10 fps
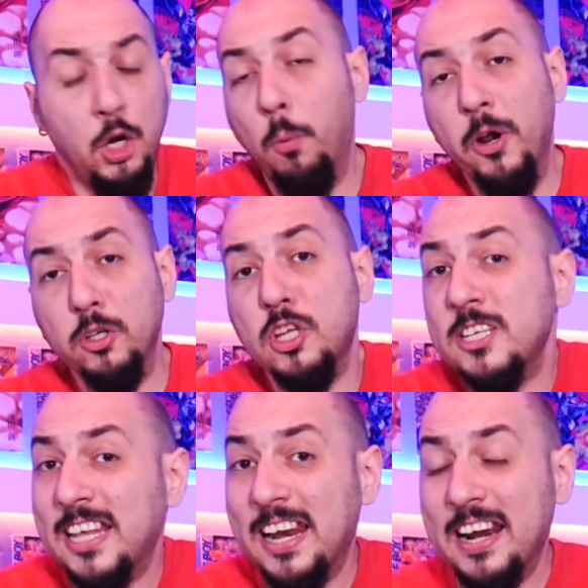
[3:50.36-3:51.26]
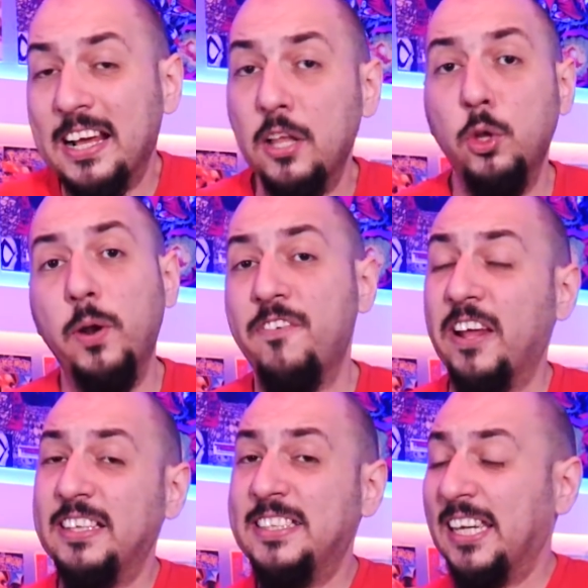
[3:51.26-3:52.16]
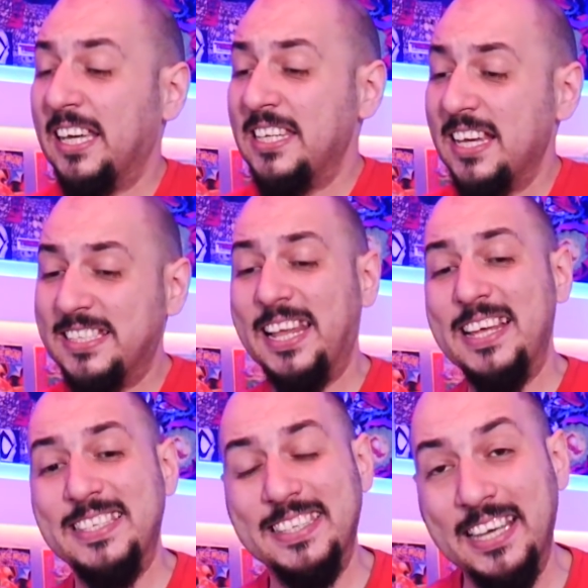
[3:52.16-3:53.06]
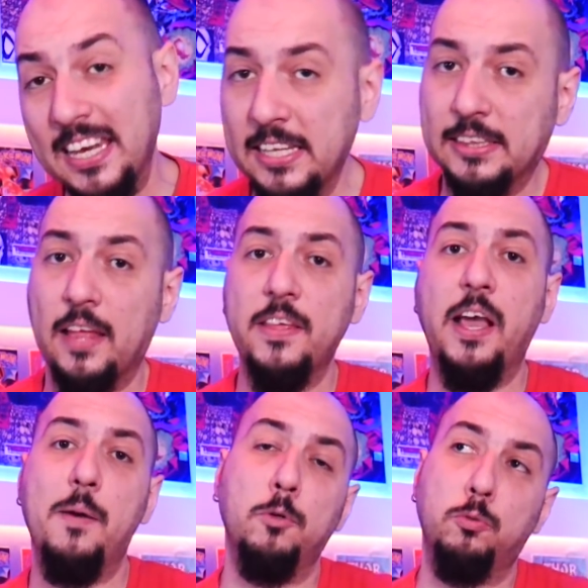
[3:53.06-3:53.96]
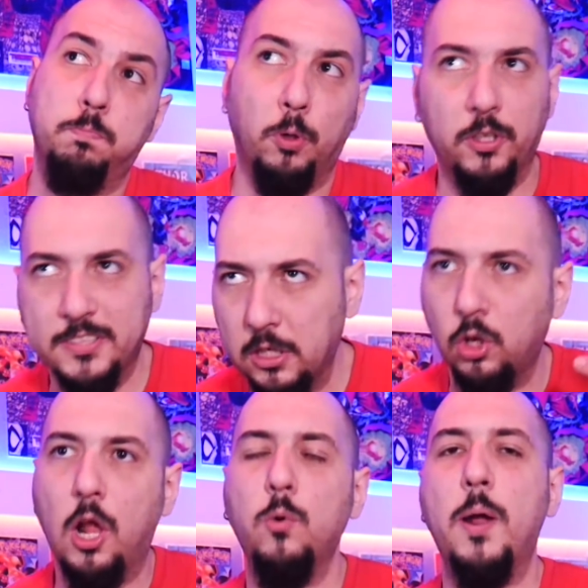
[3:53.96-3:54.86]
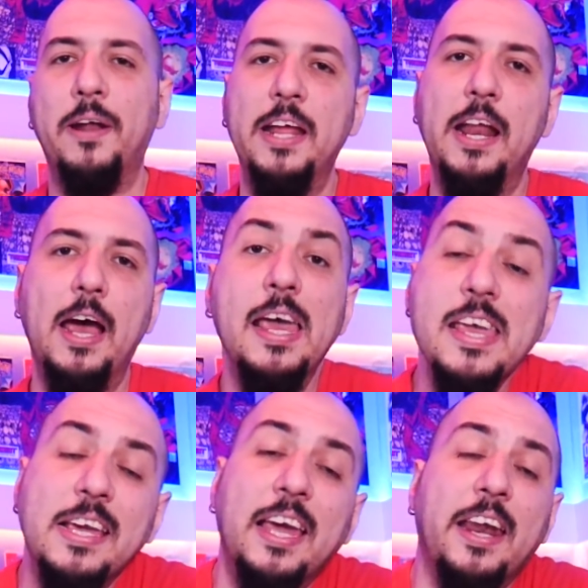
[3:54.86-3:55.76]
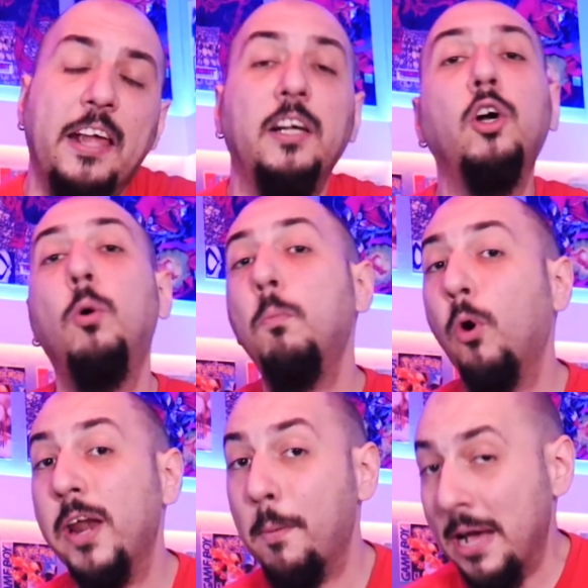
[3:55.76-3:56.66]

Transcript: lo bueno es que están arrancando una franquicia que ya está escrita, digamos, por decirlo de alguna manera, y que arrancan con buena